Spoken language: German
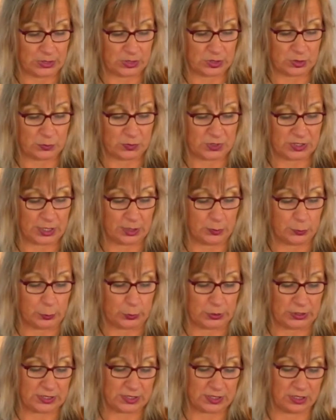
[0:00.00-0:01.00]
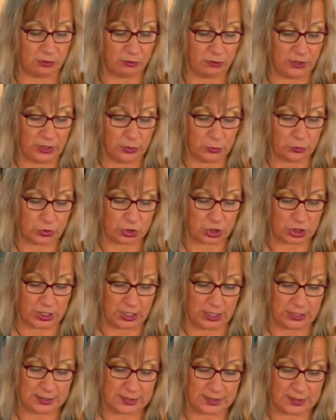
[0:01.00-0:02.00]
Zum Zeitpunkt des
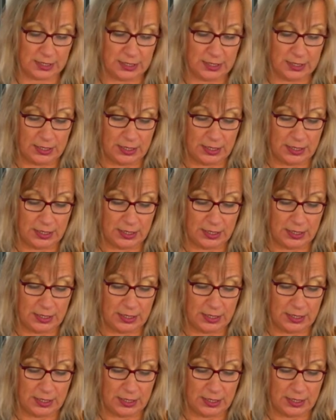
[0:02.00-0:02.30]
Entwicklungsstarts